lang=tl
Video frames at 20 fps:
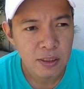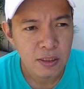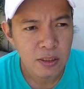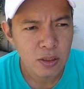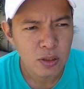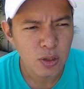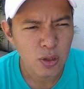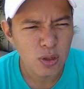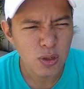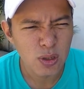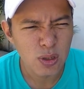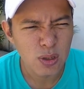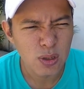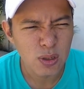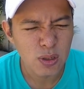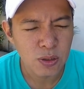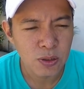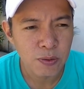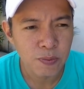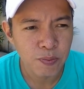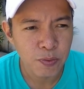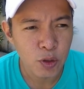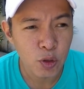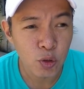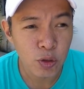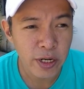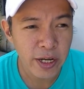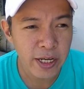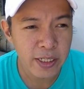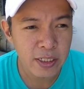So,
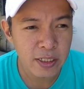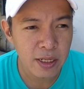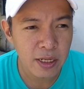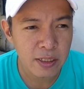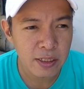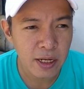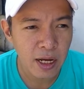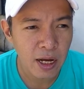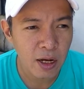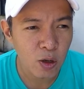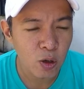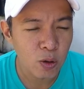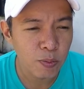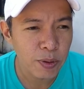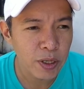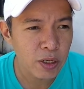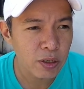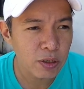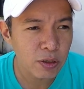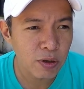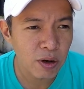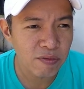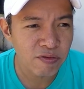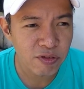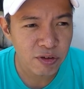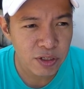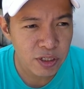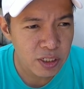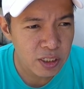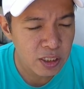noong una hesitant nga ako, pero ang
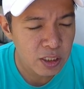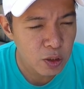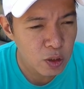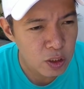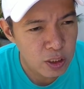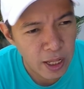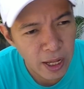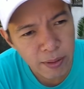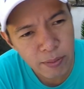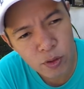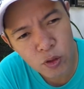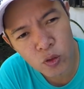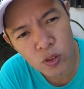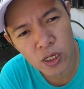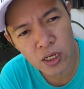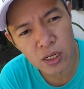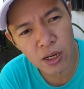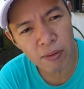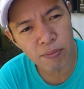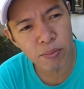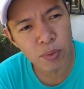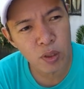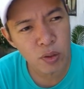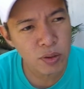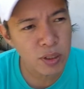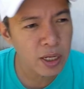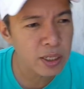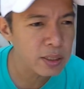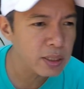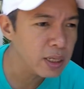first time ko
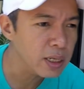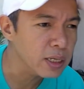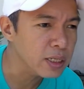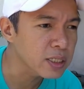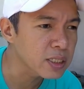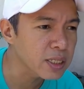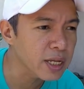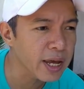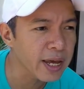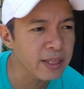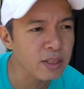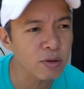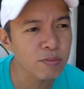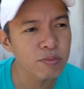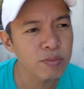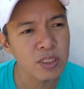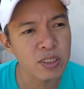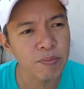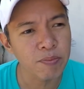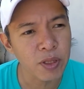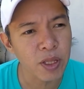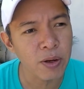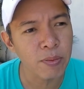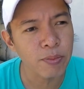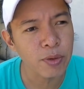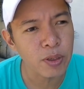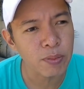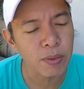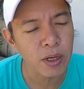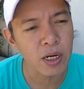nag-upload, I think it's the end of
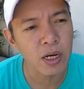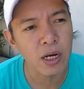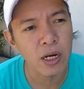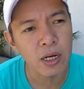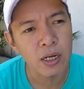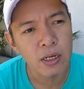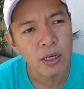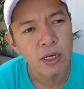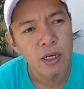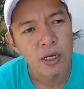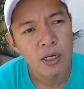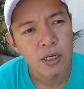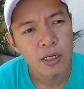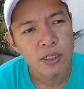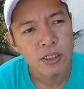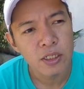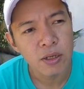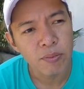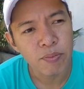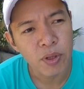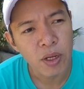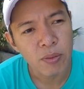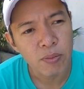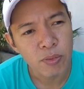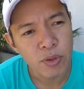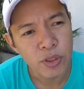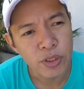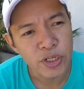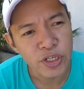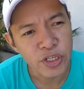September, mga
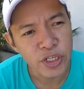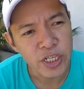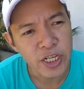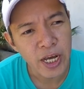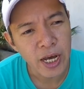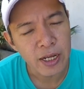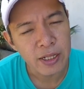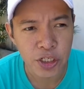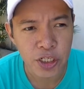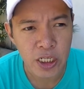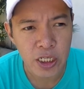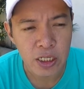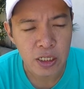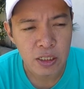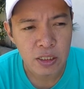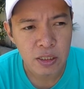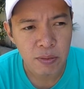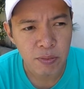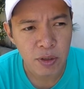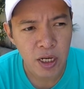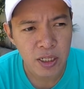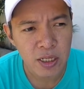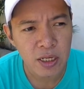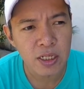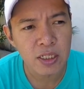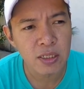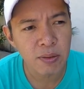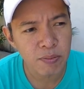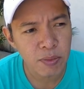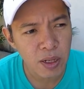September 30 yata. I
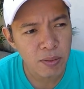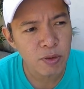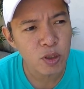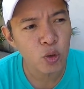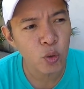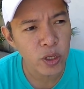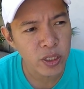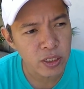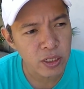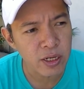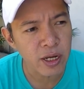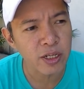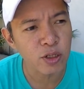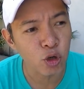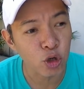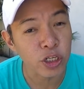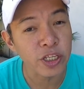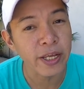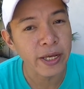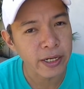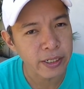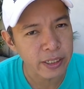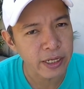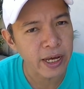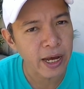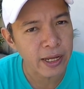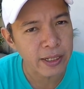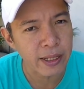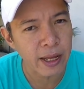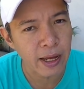think it's September 29 or
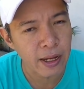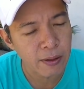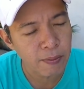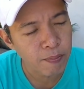30 yata.